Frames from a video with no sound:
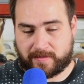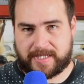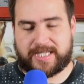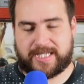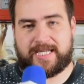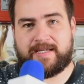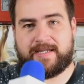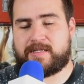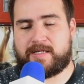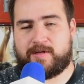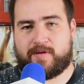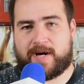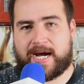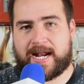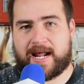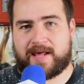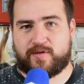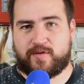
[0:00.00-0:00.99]
Sí, sin
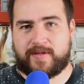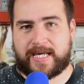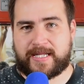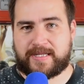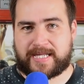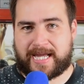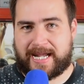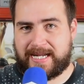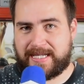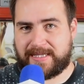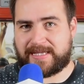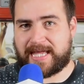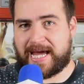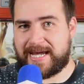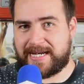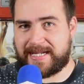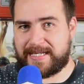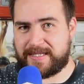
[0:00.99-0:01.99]
lugar a dudas,
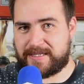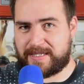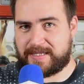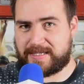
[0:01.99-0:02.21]
calentar es de